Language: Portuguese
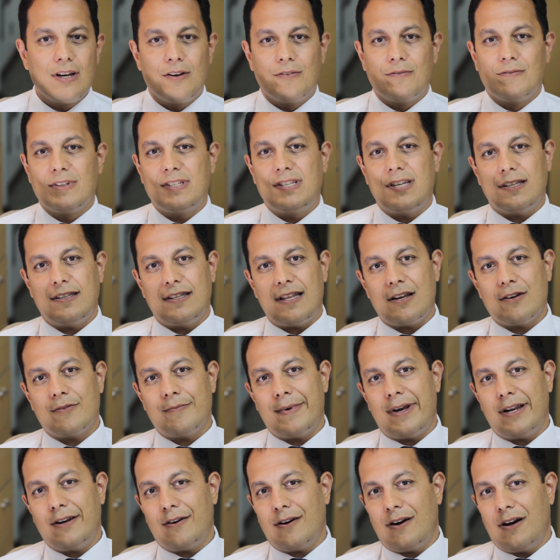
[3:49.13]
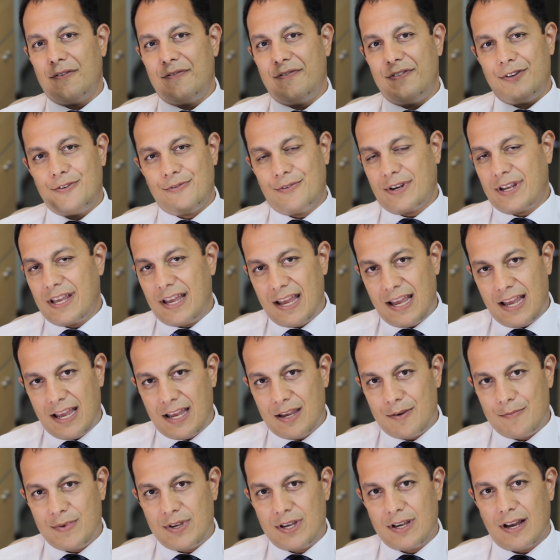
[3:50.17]
você tem o melhor
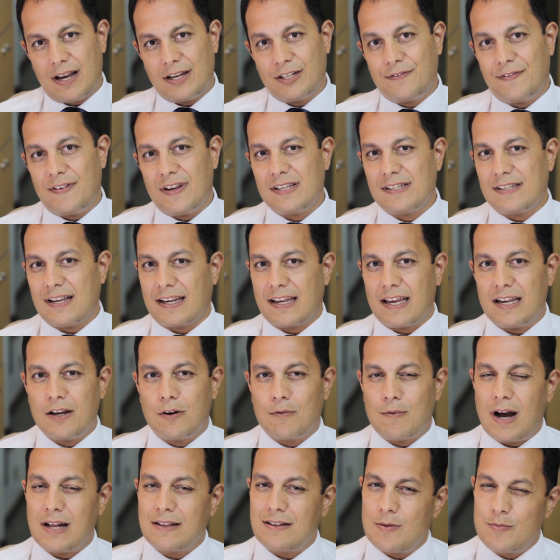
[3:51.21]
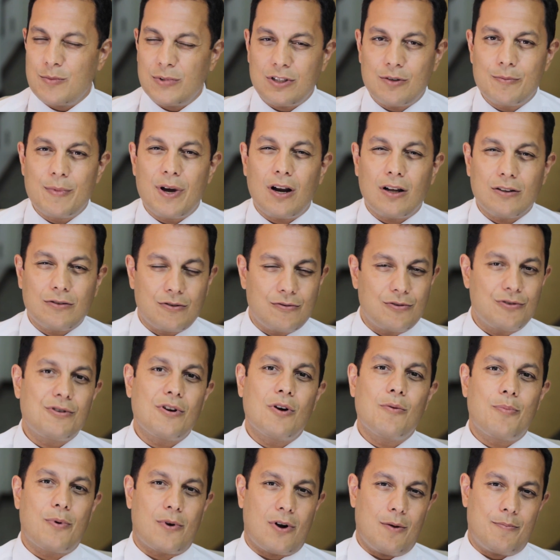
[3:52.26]
videogame, às vezes aquele quarto é muito melhor do que o
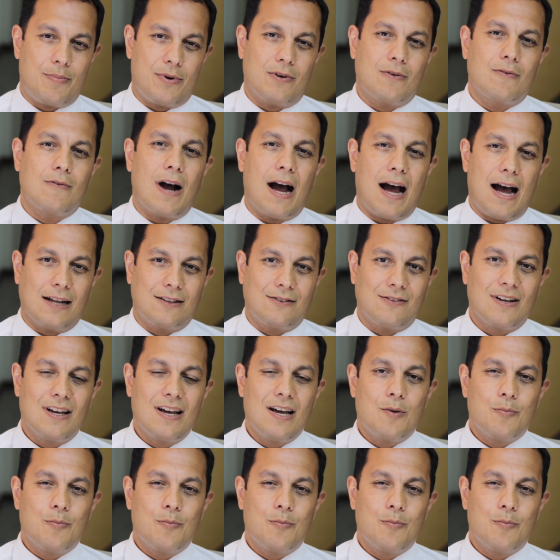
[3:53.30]
seu próprio quarto.